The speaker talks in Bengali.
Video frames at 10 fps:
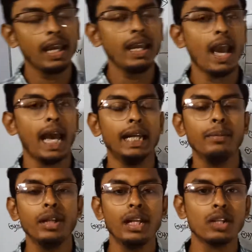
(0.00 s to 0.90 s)
এই
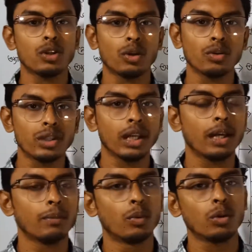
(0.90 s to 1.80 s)
অ্যানিমেলিয়া
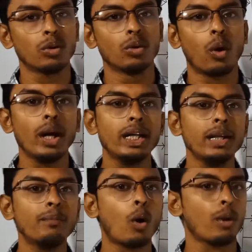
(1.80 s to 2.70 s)
জগৎটিকে মোট
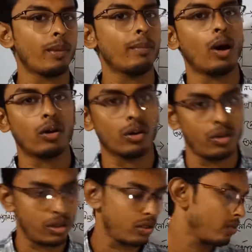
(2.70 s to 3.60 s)
নয়টি পর্বে ভাগ করা হয়েছে